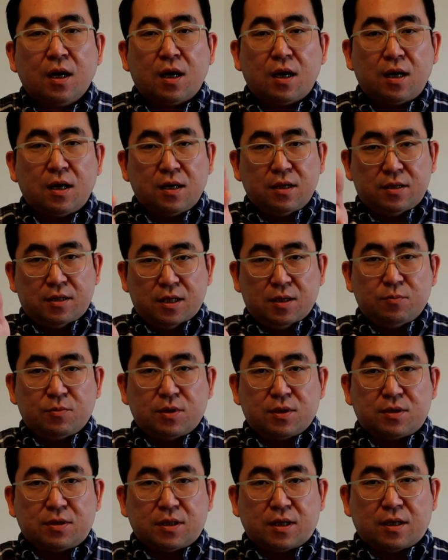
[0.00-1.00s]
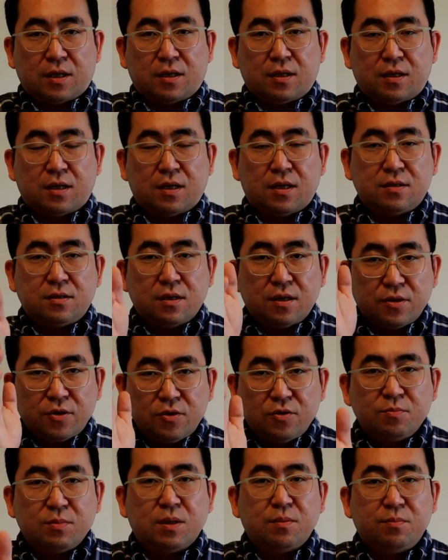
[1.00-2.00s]
相手もですね、
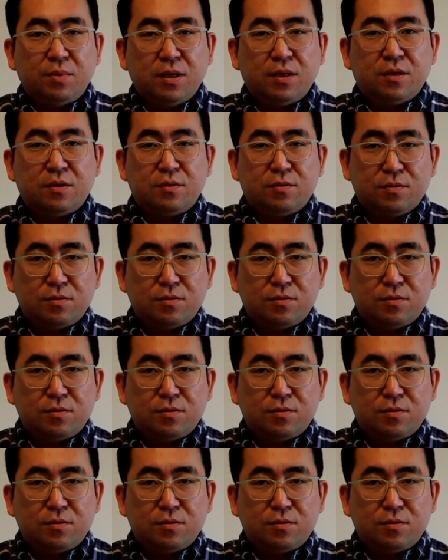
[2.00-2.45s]
アザヒューマンビーイング、